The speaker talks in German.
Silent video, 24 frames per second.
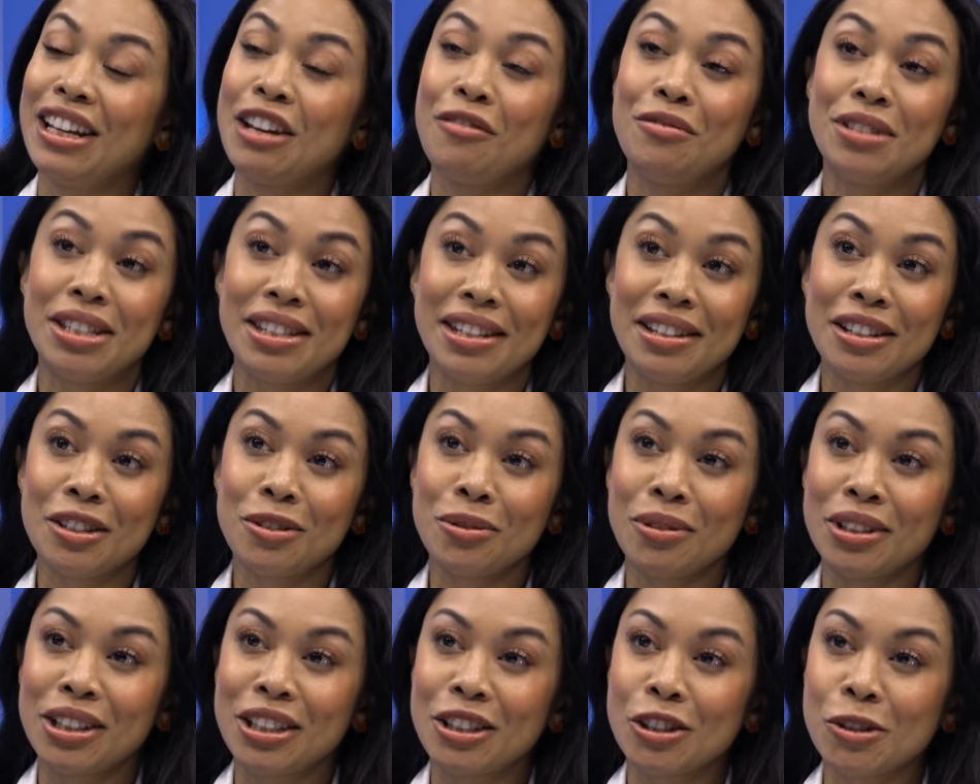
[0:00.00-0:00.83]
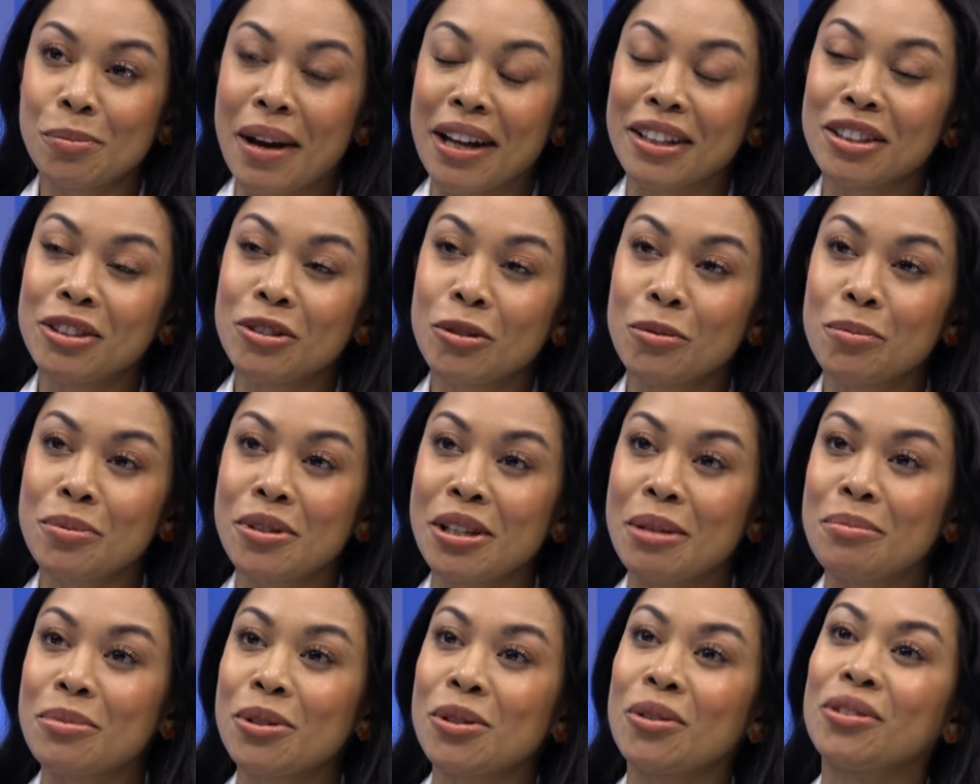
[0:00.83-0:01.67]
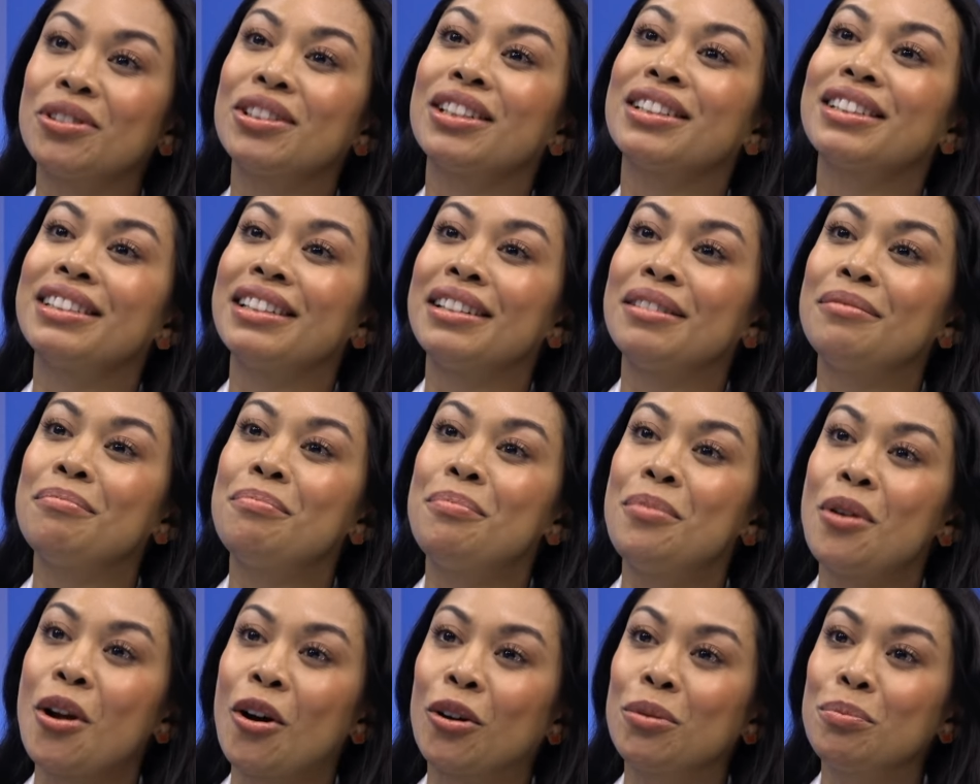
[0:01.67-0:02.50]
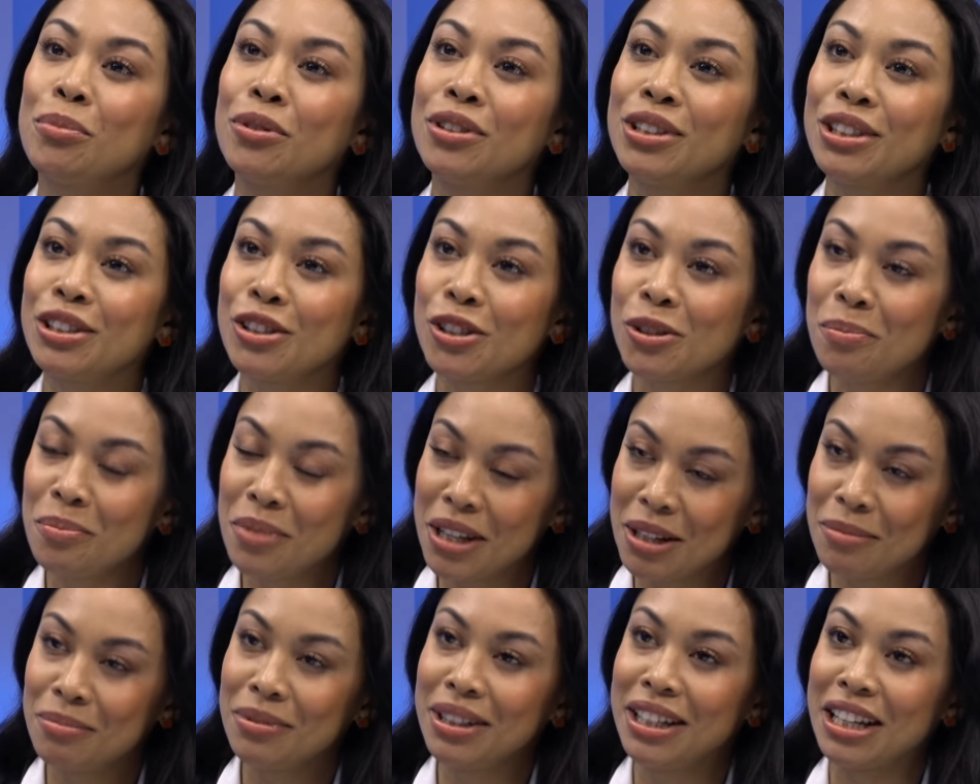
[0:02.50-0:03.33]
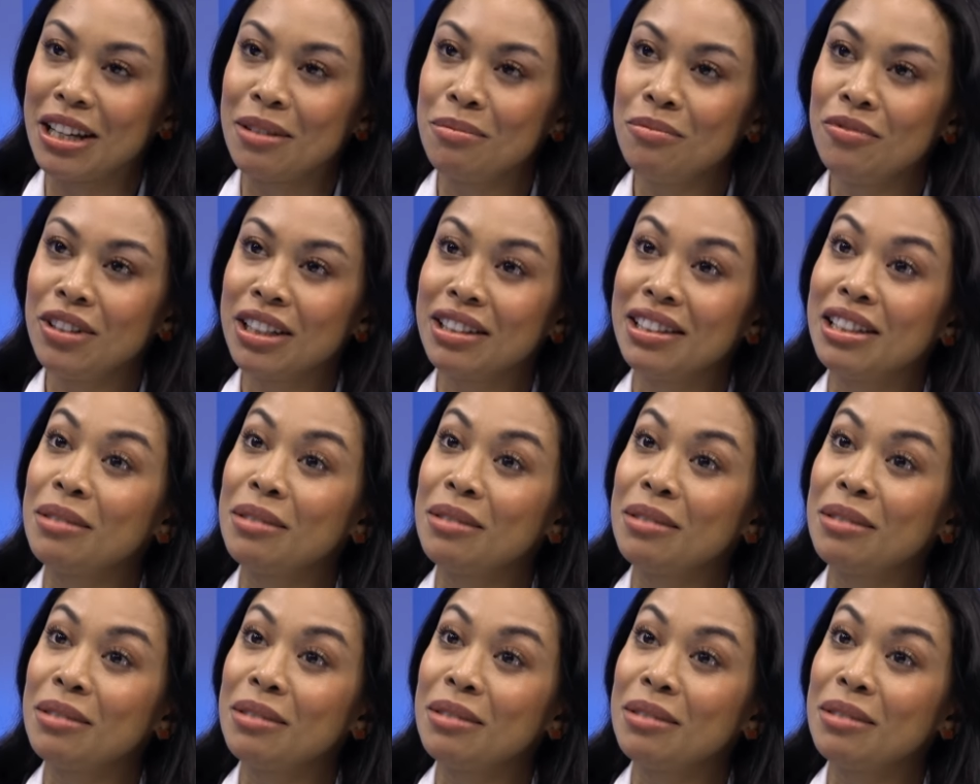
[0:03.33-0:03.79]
Ja, wir sind natürlich gespannt, ob es am Sonntag den blauen politischen Beben geben wird.